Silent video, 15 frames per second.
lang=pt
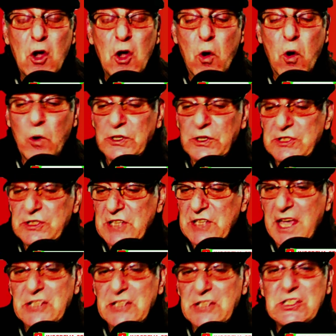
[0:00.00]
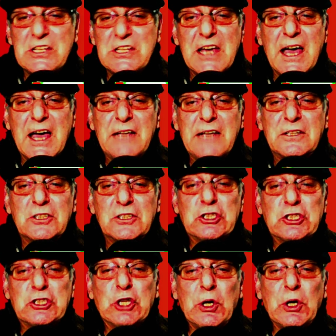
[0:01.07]
Hoje é dia
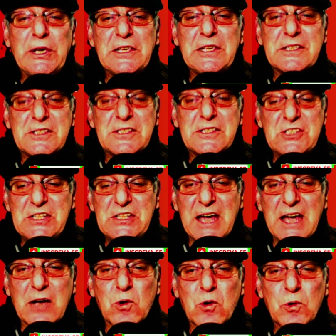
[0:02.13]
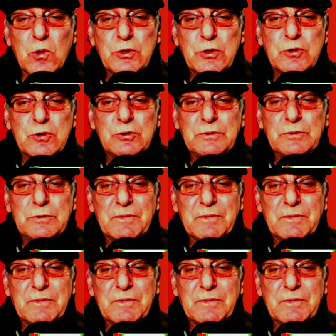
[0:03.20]
2 de agosto